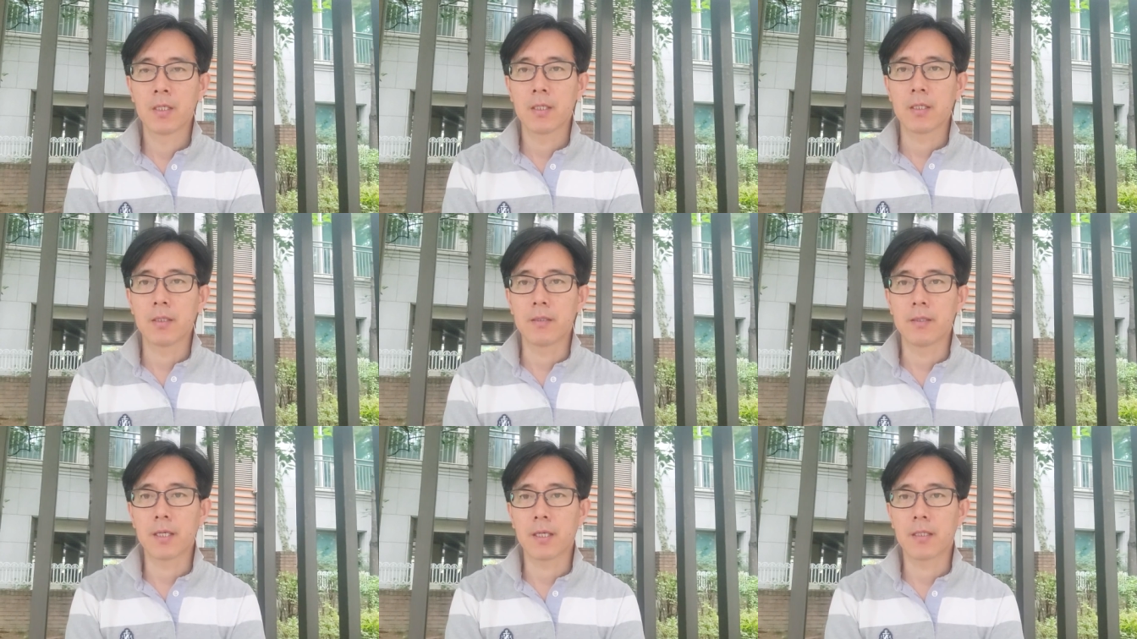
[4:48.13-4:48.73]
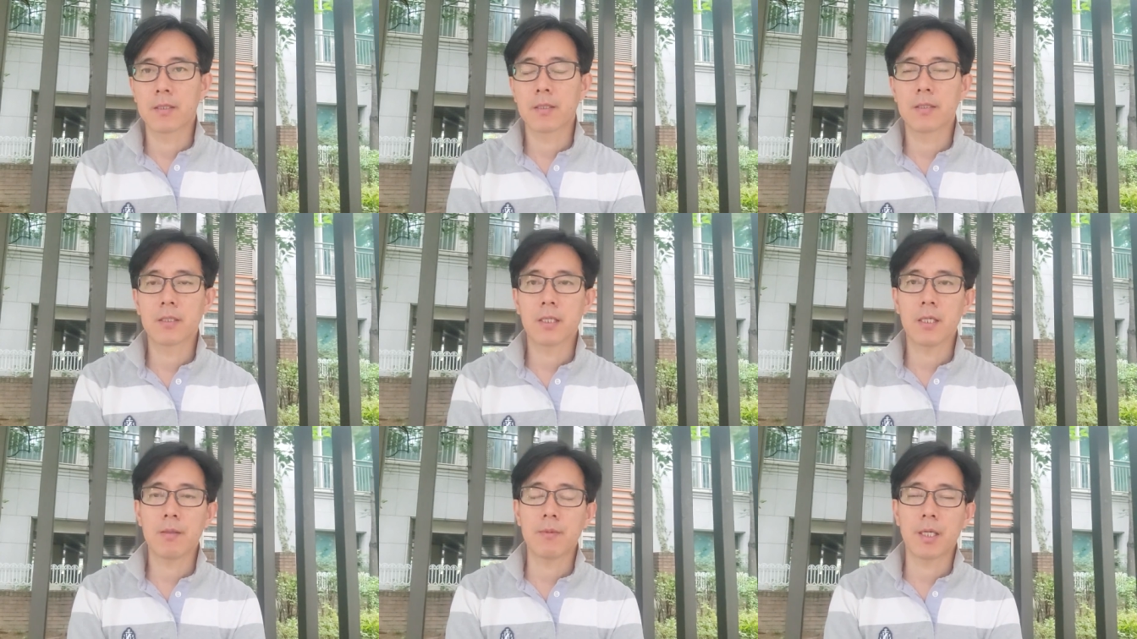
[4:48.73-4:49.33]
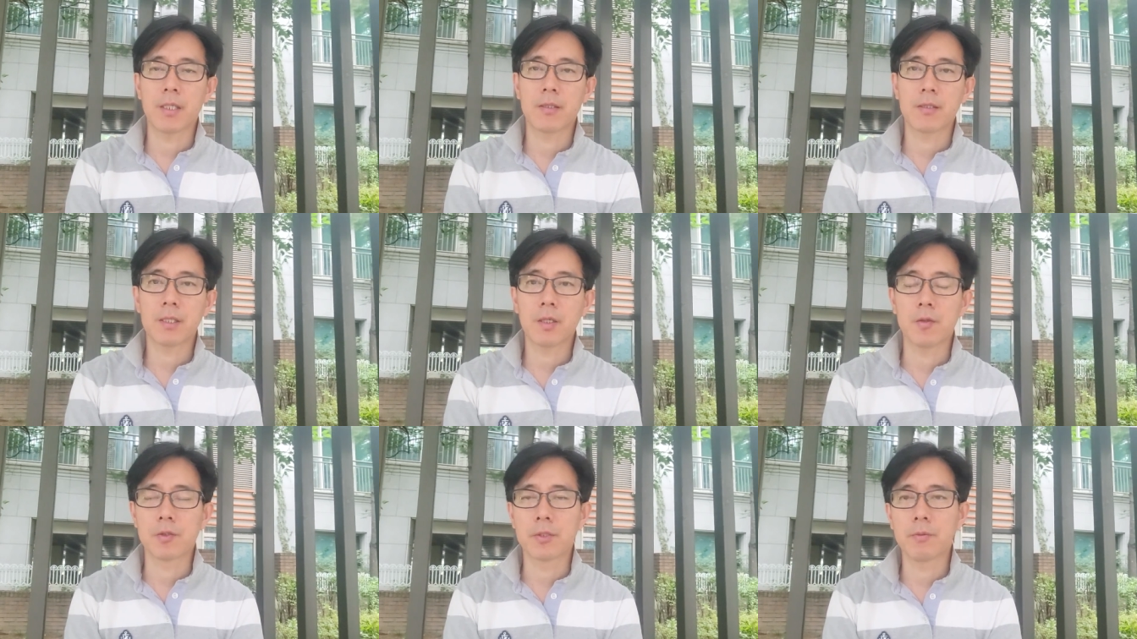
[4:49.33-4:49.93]
이런 생각 저런 생각이 많이 드는
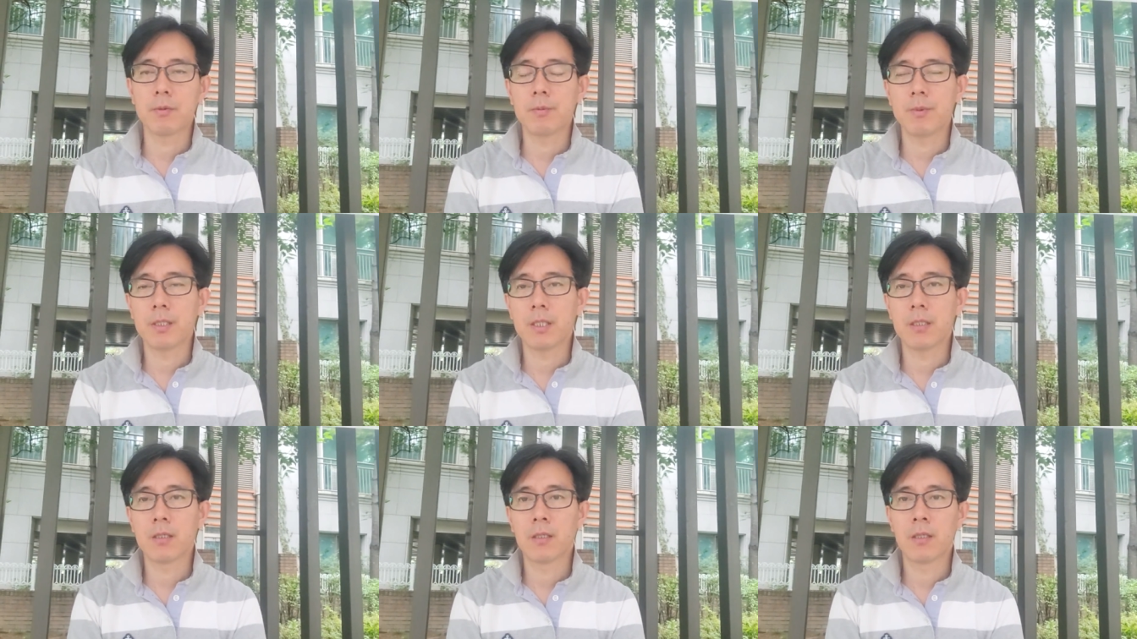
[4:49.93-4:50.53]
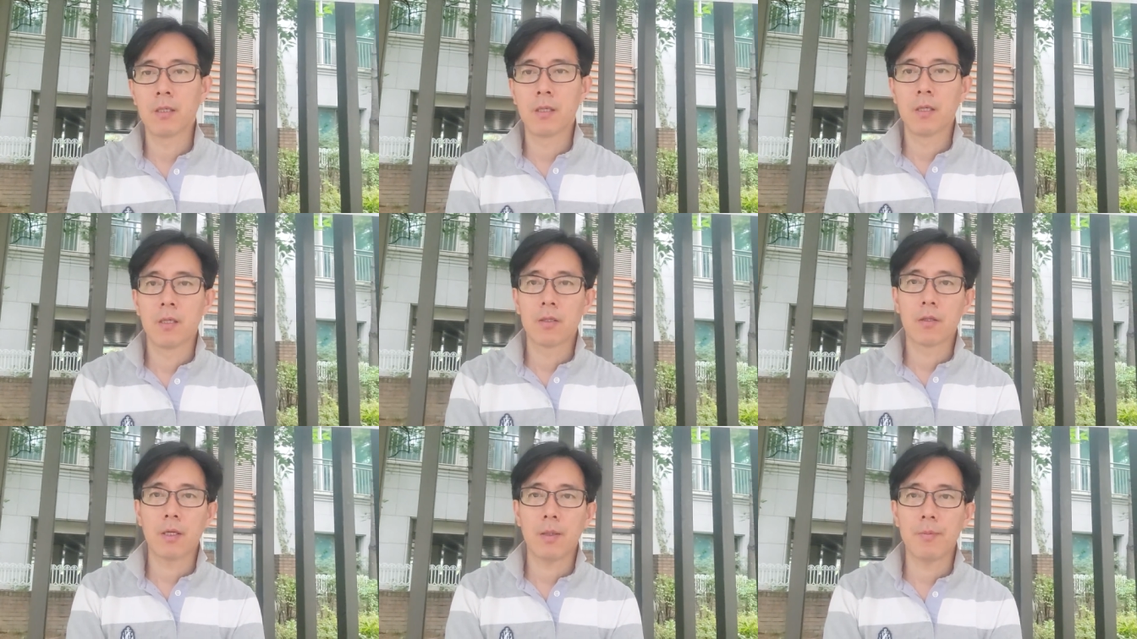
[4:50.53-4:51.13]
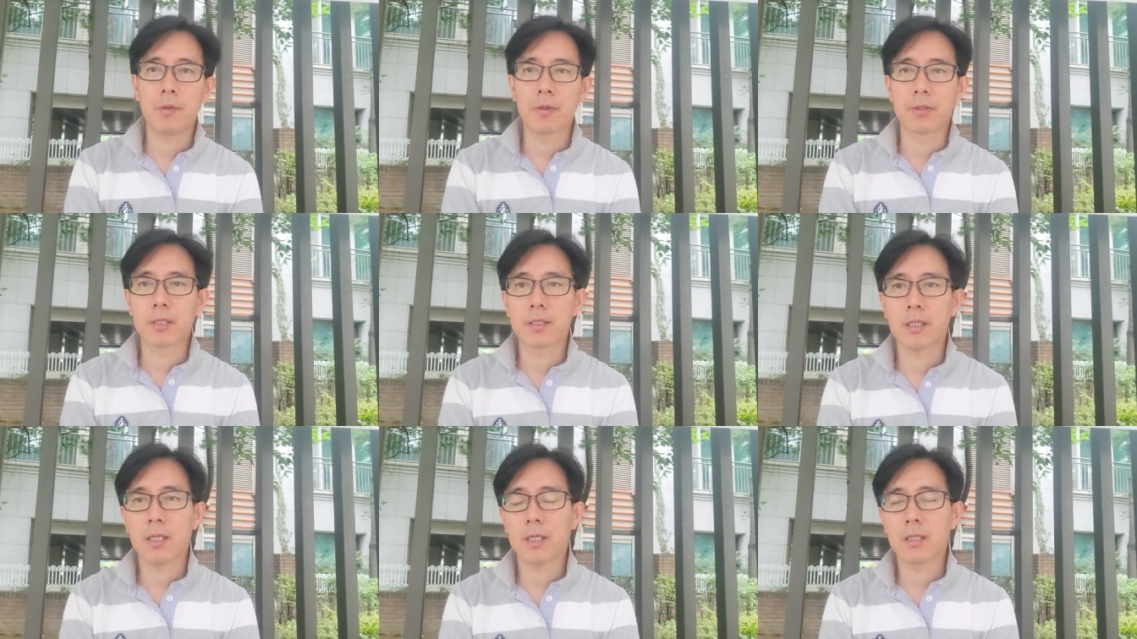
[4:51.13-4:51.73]
게 요즘입니다. 나 앞으로
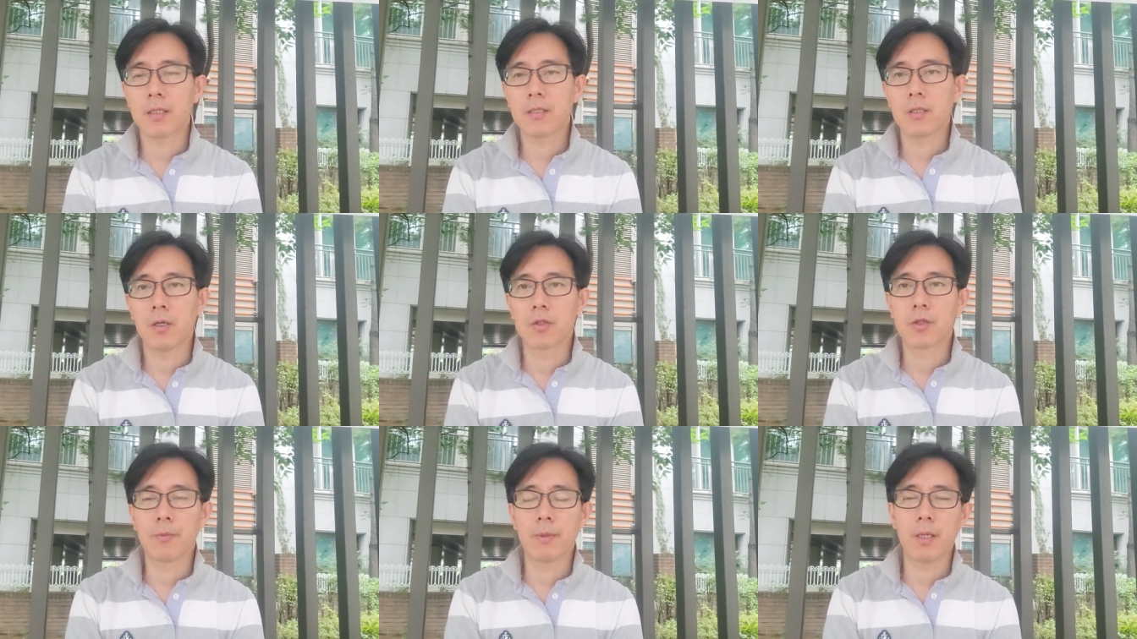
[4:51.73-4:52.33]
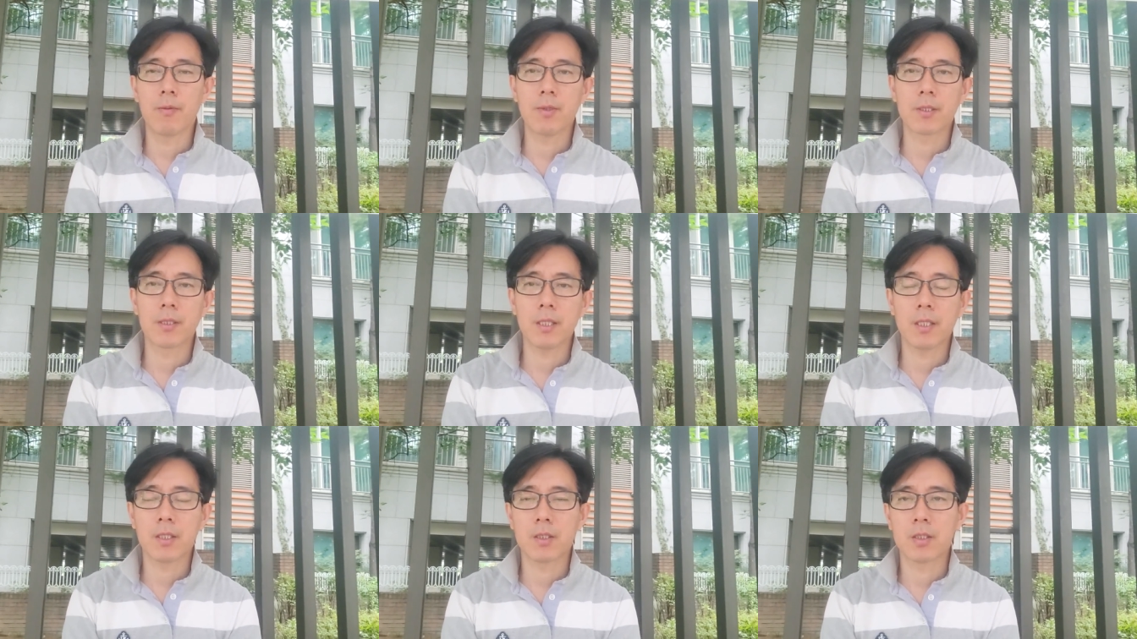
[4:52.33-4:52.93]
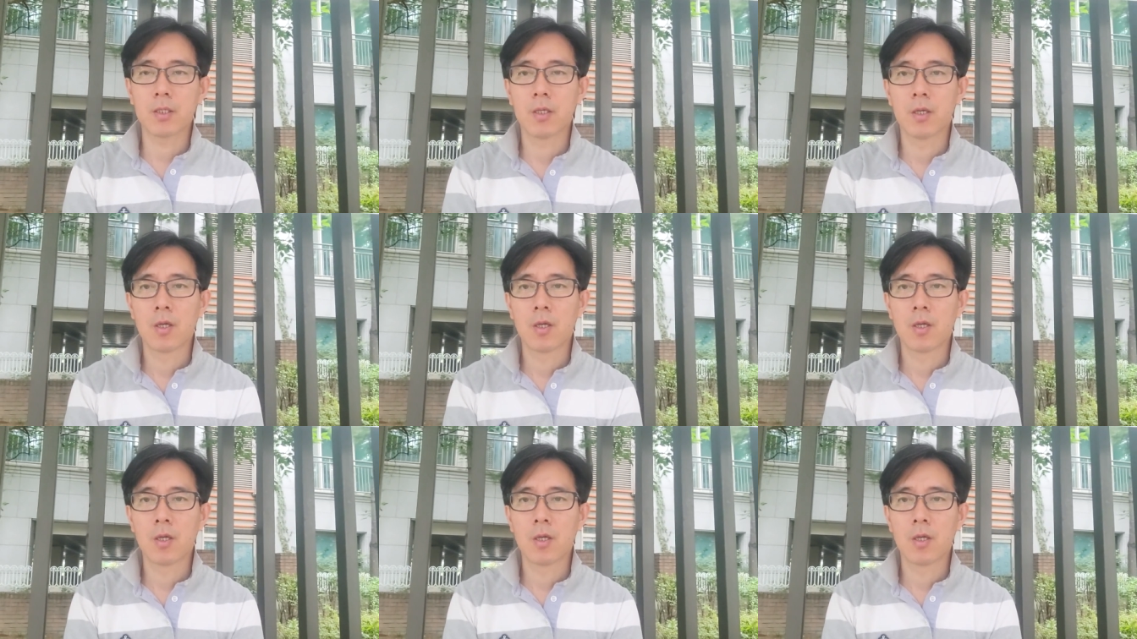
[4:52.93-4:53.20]
어떻게 살아야 되지? 어떤 마음으로 지내야 되지?